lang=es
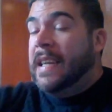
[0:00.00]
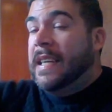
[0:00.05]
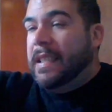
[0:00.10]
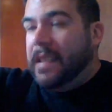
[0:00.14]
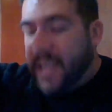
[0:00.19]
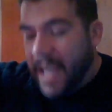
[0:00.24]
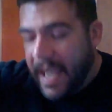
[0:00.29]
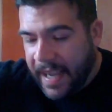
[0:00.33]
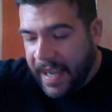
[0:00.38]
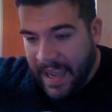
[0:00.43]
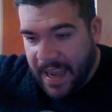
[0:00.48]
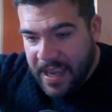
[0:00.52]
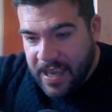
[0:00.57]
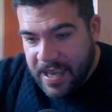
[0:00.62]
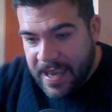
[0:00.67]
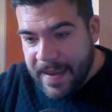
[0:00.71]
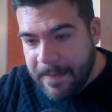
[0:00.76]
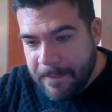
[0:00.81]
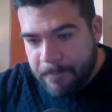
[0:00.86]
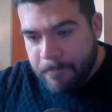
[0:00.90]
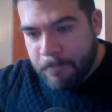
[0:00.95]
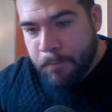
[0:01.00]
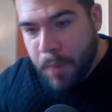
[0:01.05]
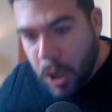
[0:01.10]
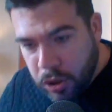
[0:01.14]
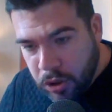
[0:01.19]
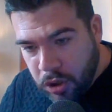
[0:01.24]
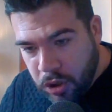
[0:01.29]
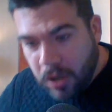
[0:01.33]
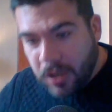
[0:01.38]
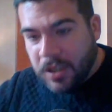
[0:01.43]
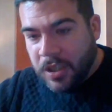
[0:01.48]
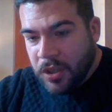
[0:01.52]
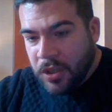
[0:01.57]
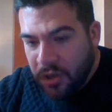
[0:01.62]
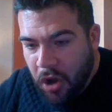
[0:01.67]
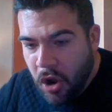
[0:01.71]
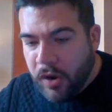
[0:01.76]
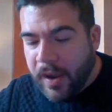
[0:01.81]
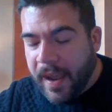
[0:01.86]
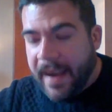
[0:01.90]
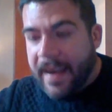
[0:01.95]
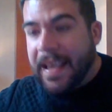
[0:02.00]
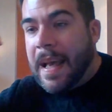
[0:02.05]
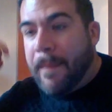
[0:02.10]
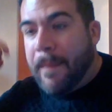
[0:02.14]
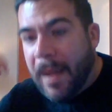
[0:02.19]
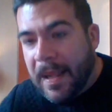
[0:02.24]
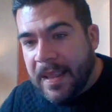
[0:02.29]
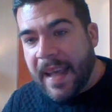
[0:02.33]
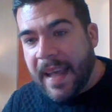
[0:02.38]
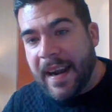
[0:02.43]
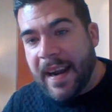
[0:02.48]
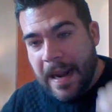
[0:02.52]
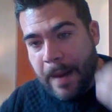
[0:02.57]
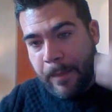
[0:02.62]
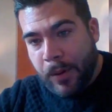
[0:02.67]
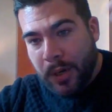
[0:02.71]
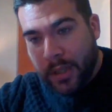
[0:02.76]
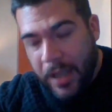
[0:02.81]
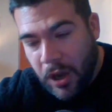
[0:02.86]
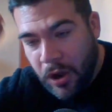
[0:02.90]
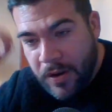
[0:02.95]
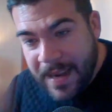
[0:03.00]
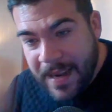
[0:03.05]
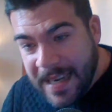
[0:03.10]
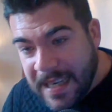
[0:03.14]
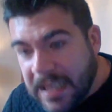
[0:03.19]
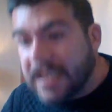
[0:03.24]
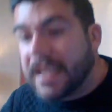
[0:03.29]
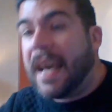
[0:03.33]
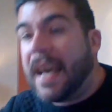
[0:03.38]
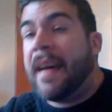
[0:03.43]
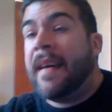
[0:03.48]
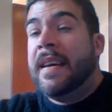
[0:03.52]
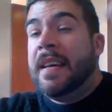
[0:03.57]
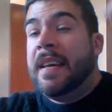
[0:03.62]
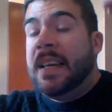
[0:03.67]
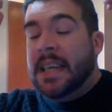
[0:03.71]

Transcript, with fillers: de que Jim Botox no quería matar a la protagonista,